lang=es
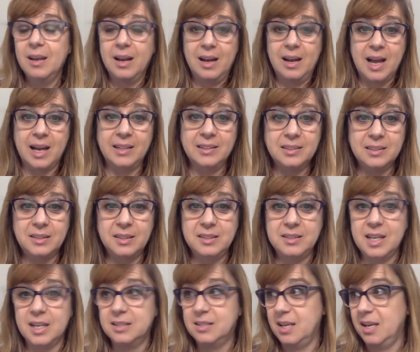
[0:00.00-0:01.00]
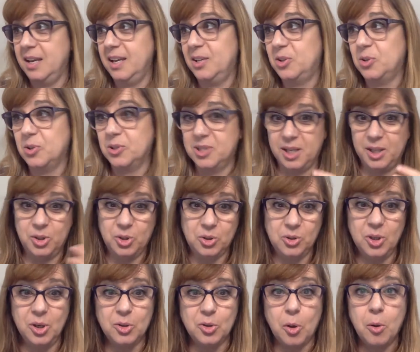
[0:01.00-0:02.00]
la gente te dice, hace esto, hace esto,
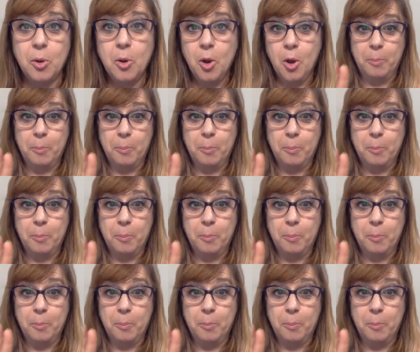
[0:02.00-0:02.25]
¿cierto?